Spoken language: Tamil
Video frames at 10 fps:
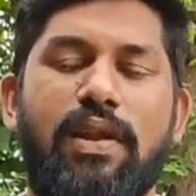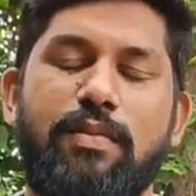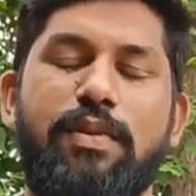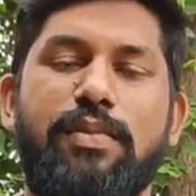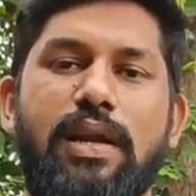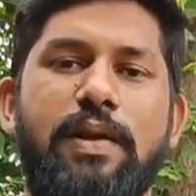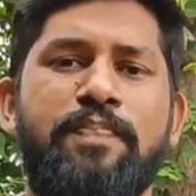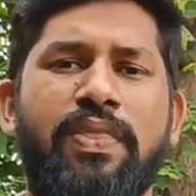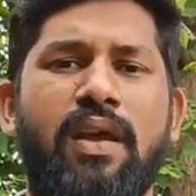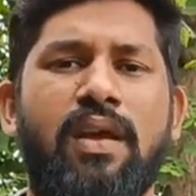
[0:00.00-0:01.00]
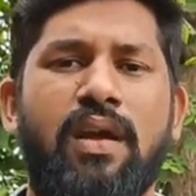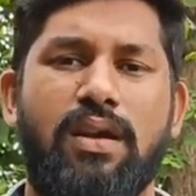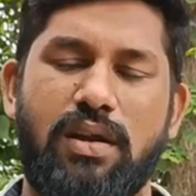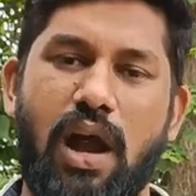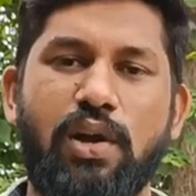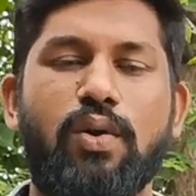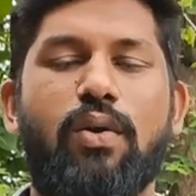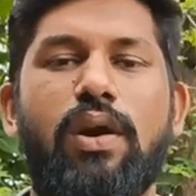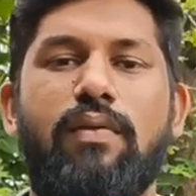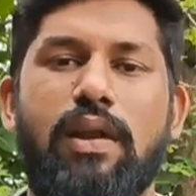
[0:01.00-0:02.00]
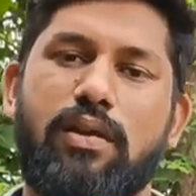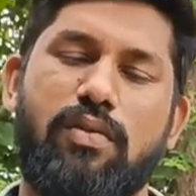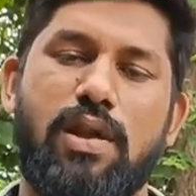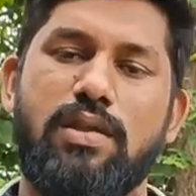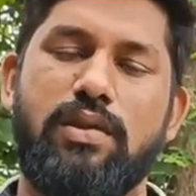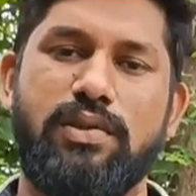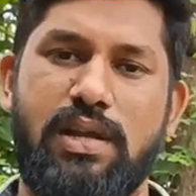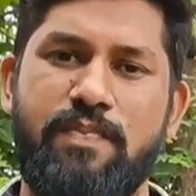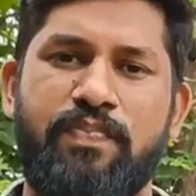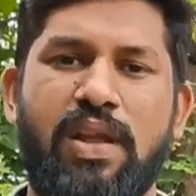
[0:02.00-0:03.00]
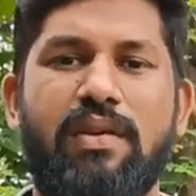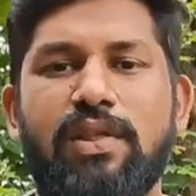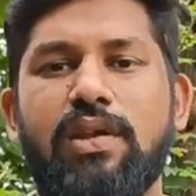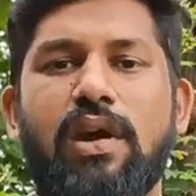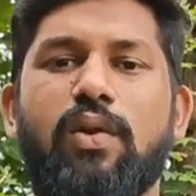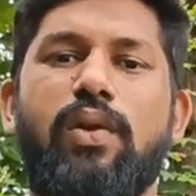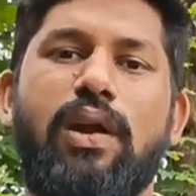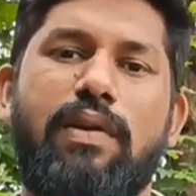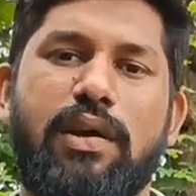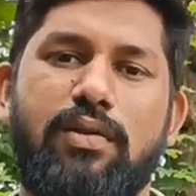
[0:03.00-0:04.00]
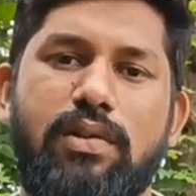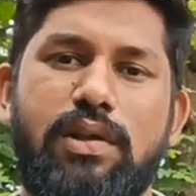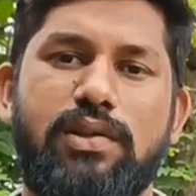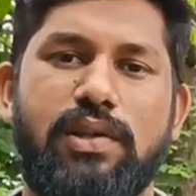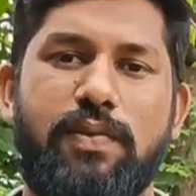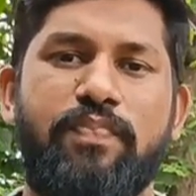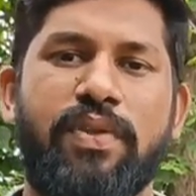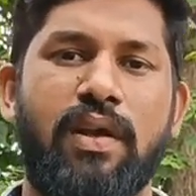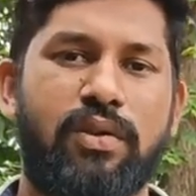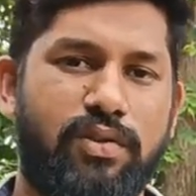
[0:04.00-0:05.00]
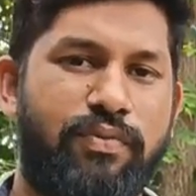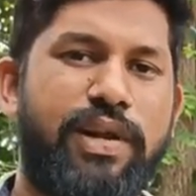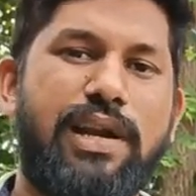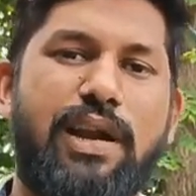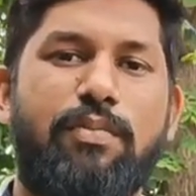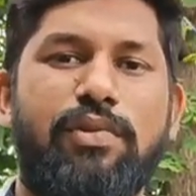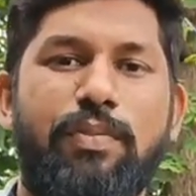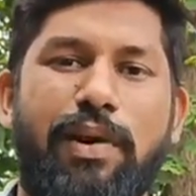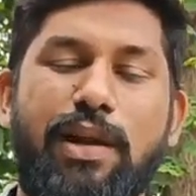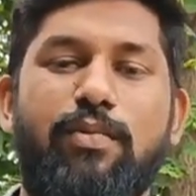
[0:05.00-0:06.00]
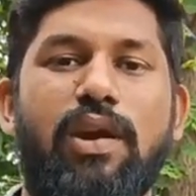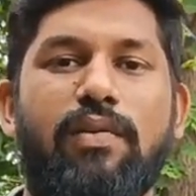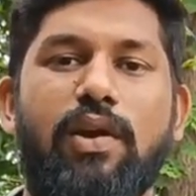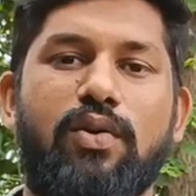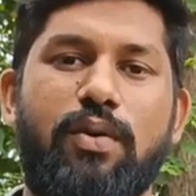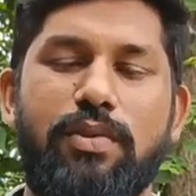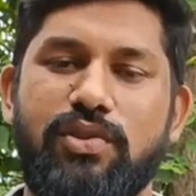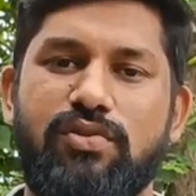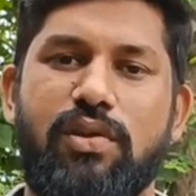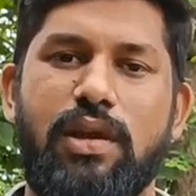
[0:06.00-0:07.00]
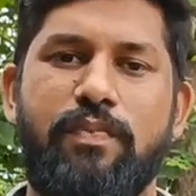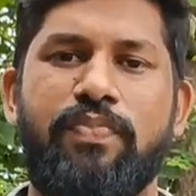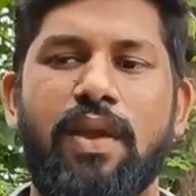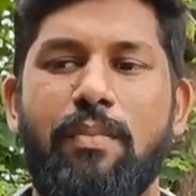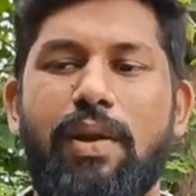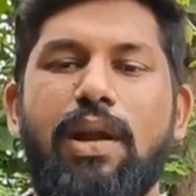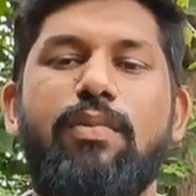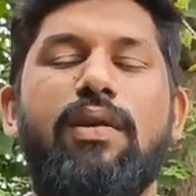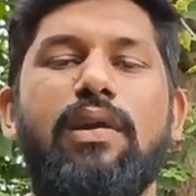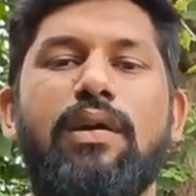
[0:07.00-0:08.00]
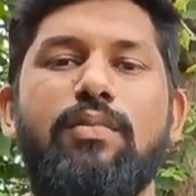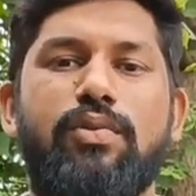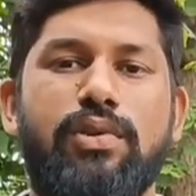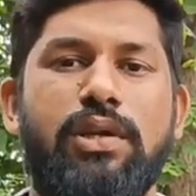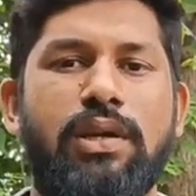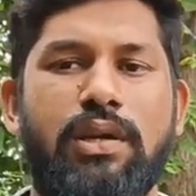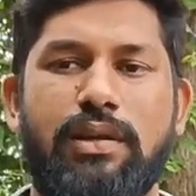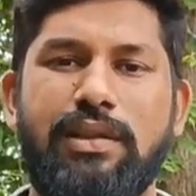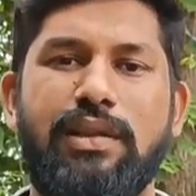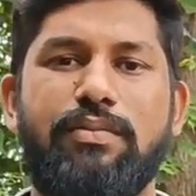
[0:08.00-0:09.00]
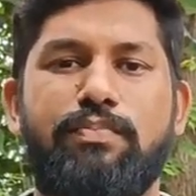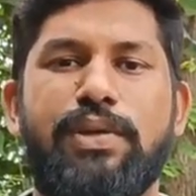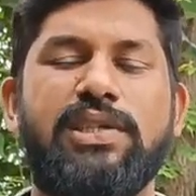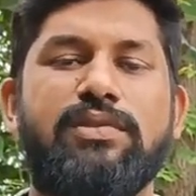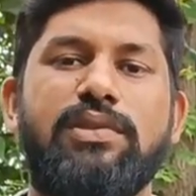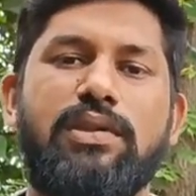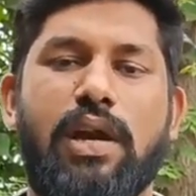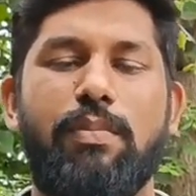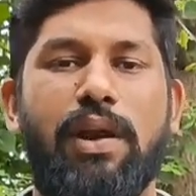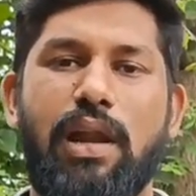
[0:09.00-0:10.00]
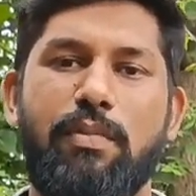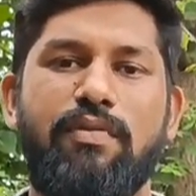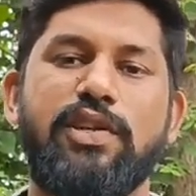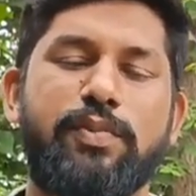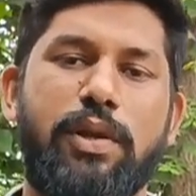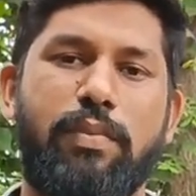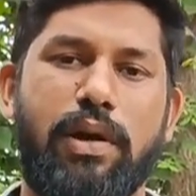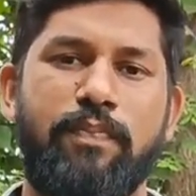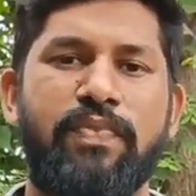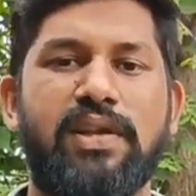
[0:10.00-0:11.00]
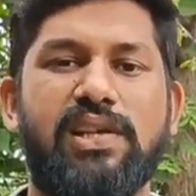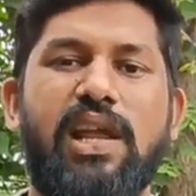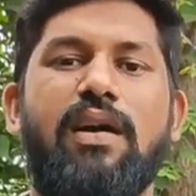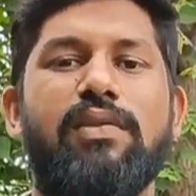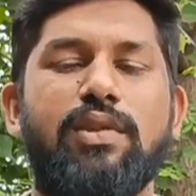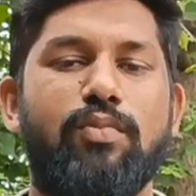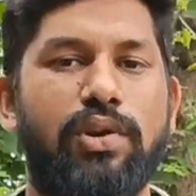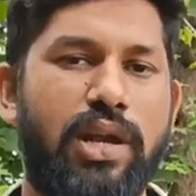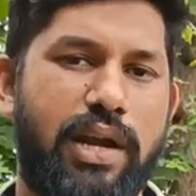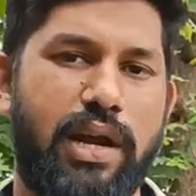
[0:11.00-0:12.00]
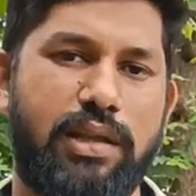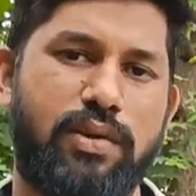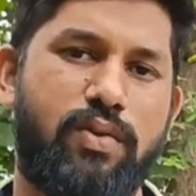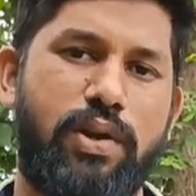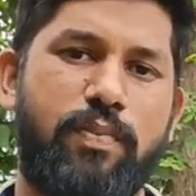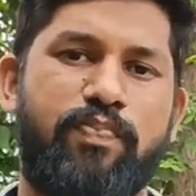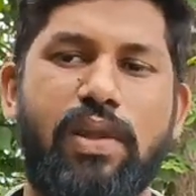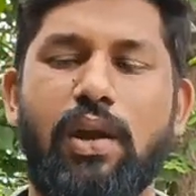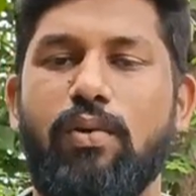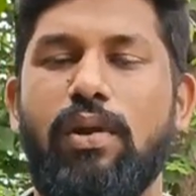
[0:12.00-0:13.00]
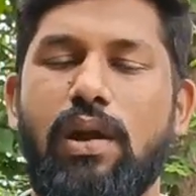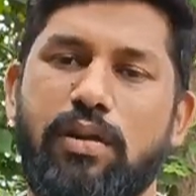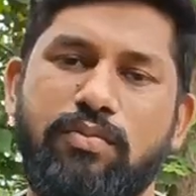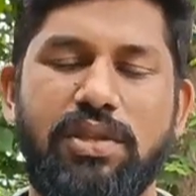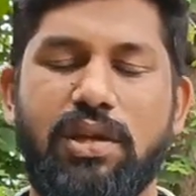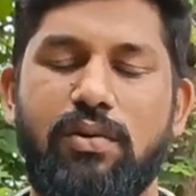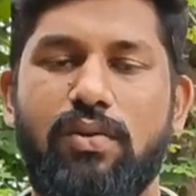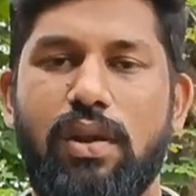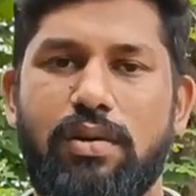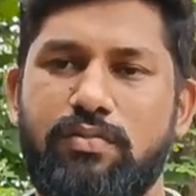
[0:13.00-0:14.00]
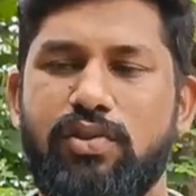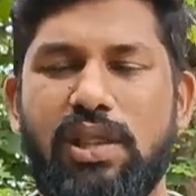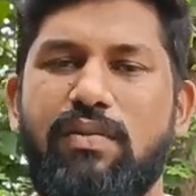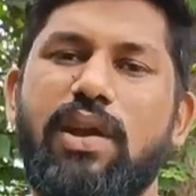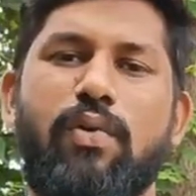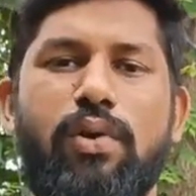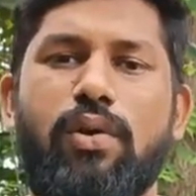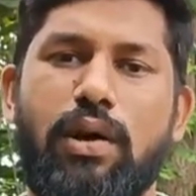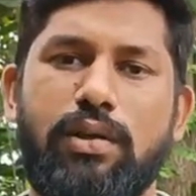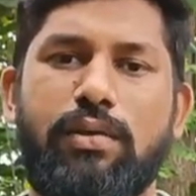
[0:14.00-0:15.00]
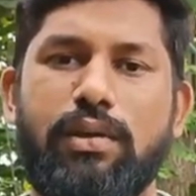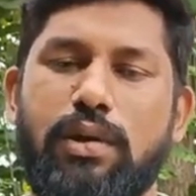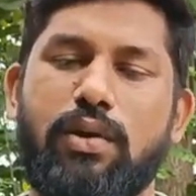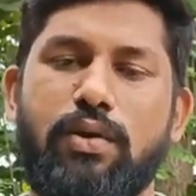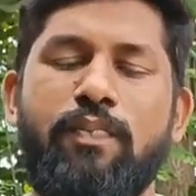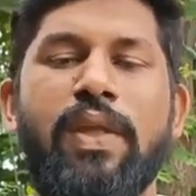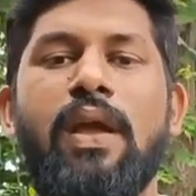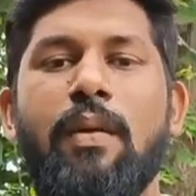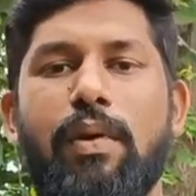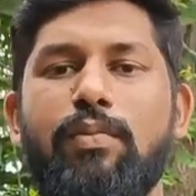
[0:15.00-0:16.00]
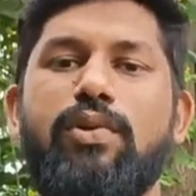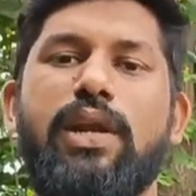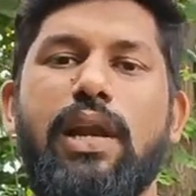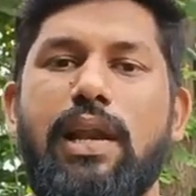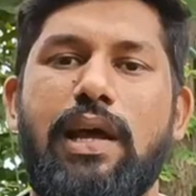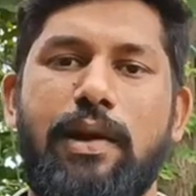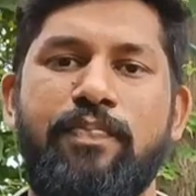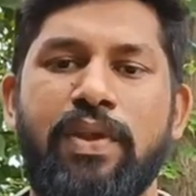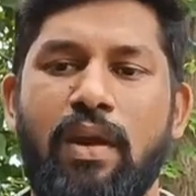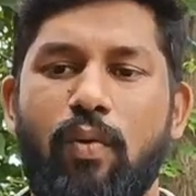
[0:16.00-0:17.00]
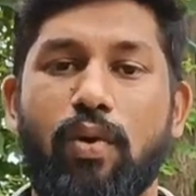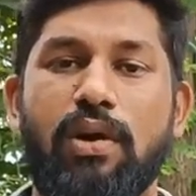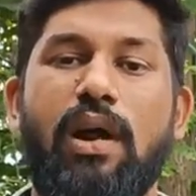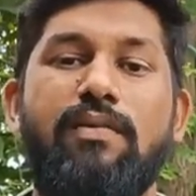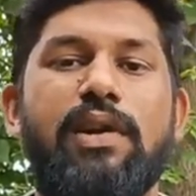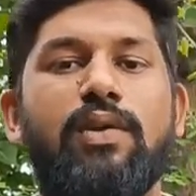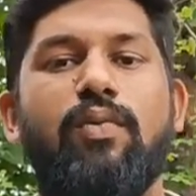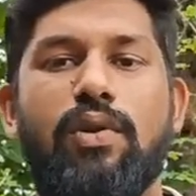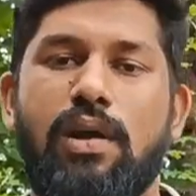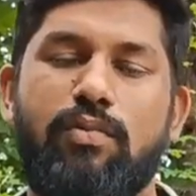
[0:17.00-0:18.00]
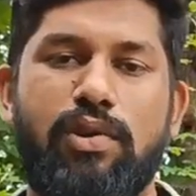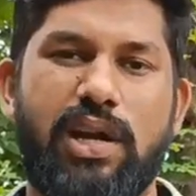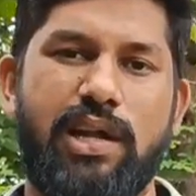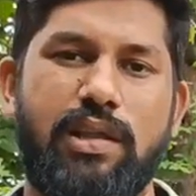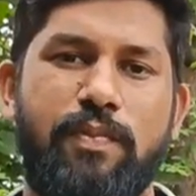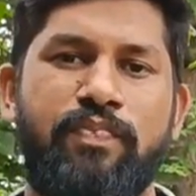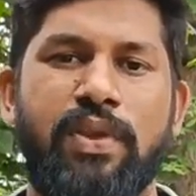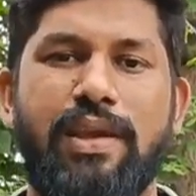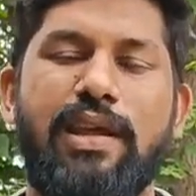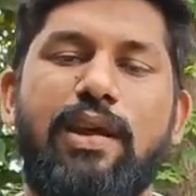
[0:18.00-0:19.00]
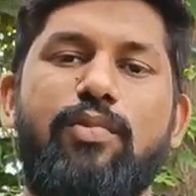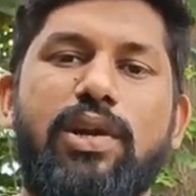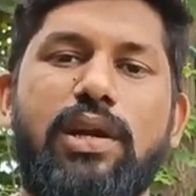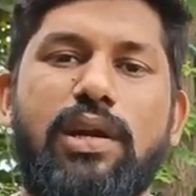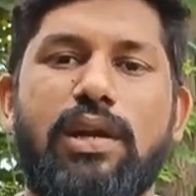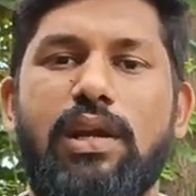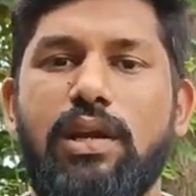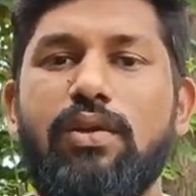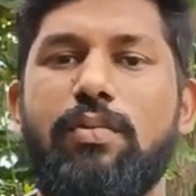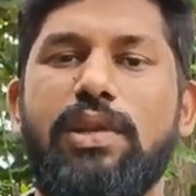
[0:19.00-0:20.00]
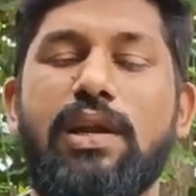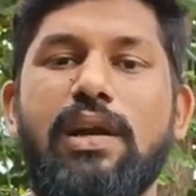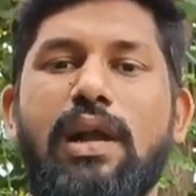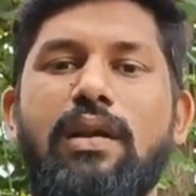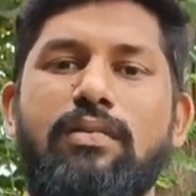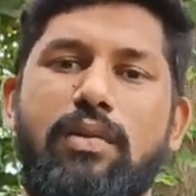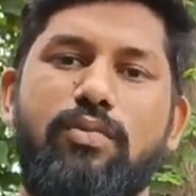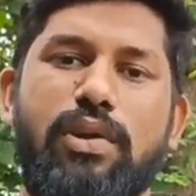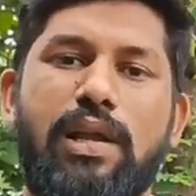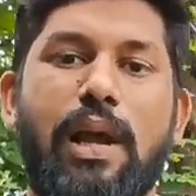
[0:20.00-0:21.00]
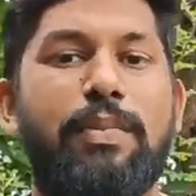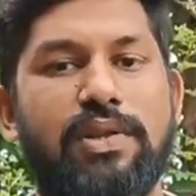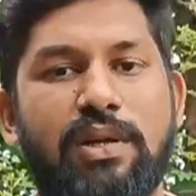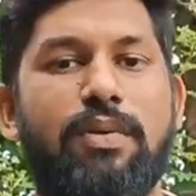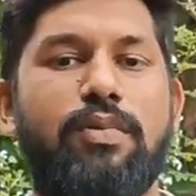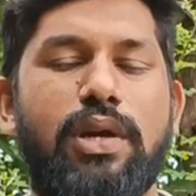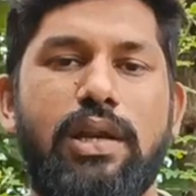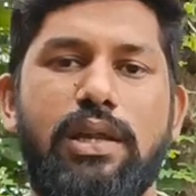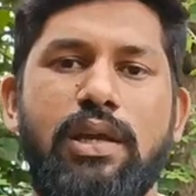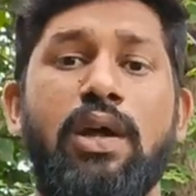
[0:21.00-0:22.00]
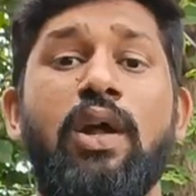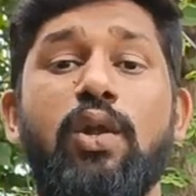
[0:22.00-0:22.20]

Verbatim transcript: வணக்கம் நண்பர்களே நாட்டுக்கோழி வளர்க்குறவங்களா இருந்தாலும் சரி இல்லை வெத்துக்கால் கோழிகள் வளர்க்குறவங்களா இருந்தாலும் சரி இப்போ வீட்டில் நம்ம வந்து பண்ணை முறையில் வளர்க்குறோம் அப்படின்னு சொல்லுவேன் பண்ணை முறையில் வளர்க்கும் போது இந்த பிரச்சனை வந்து கண்டிப்பாக எல்லாருமே ஃபேஸ் பண்ணியிருப்பாங்க சரியாக வந்து முட்டை இடாது கோழி நாட்டுக்கோழி வளர்க்கணும் வெத்துக்கால் கோழி வளர்க்கணும் ஸோ எந்த வகை கோழியோ அது வந்து இருக்கட்டும் பட் முட்டை இடலை ஒரு நாள் விட்டு ஒரு நாள் முட்டை இடுது இன்றைக்கி முட்டை இட்டுருக்கு இதோட பார்த்தீங்கன்னா ரெண்டு நாள் இல்லை மூணு நாள் கேப்பில் திரும்ப முட்டை இடுது